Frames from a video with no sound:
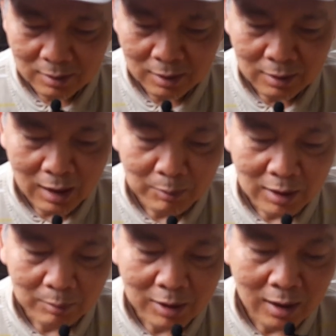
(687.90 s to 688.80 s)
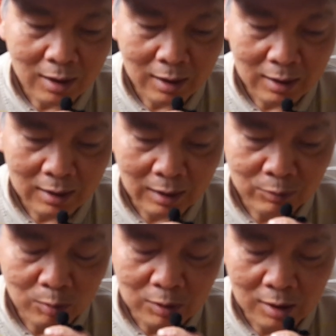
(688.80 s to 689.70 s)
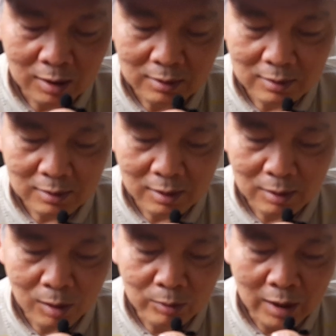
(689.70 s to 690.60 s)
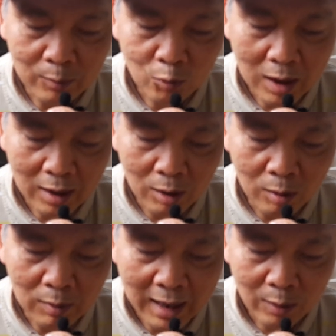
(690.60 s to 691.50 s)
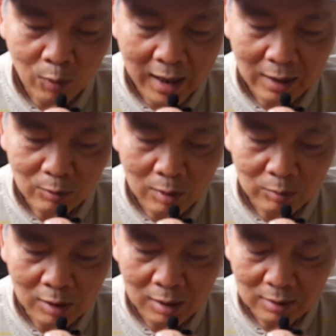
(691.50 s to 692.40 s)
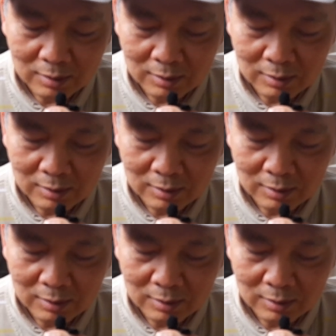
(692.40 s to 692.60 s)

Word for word: thì người ta mới cảm thấy là hạnh phúc được chứ nó ô nhiễm quá ồn ào quá cũng không được